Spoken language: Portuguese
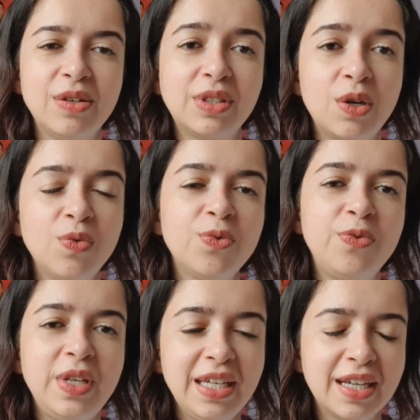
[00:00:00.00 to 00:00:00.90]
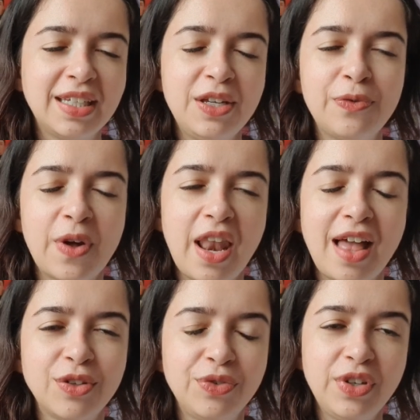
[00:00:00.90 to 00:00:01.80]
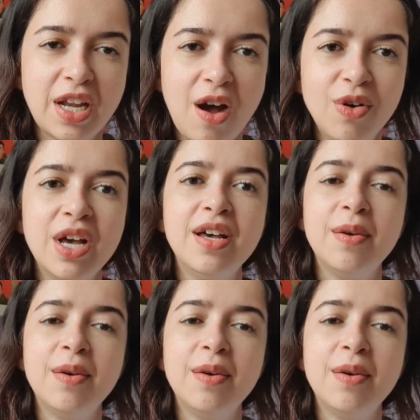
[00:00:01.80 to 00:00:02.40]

eu não vim aqui falar do final.